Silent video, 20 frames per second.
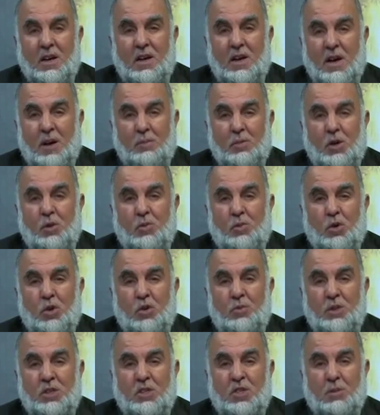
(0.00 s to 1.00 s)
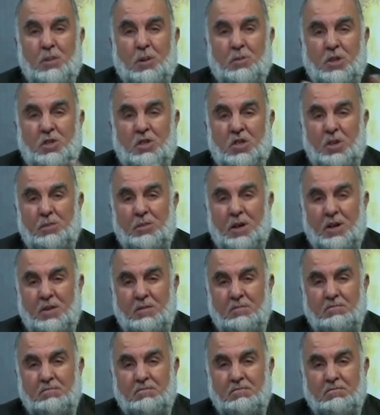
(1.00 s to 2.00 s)
الآن بتموت بسبب السمن
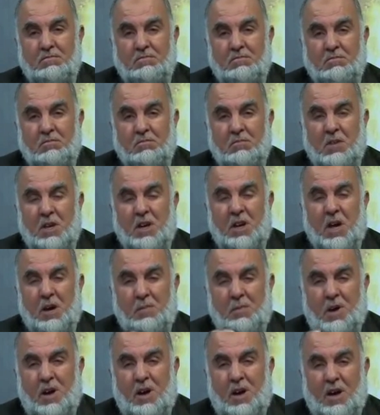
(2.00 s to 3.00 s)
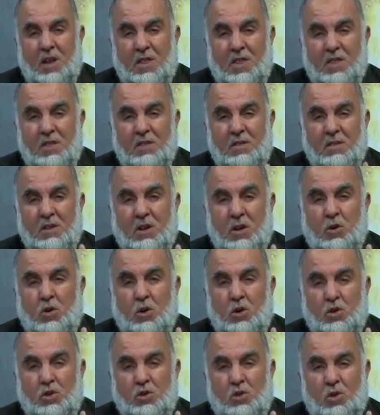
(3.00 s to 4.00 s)
الأمراض
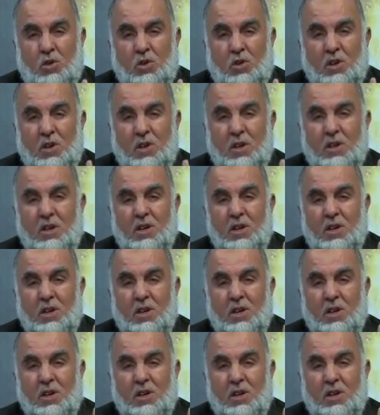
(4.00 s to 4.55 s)
الكوليسترول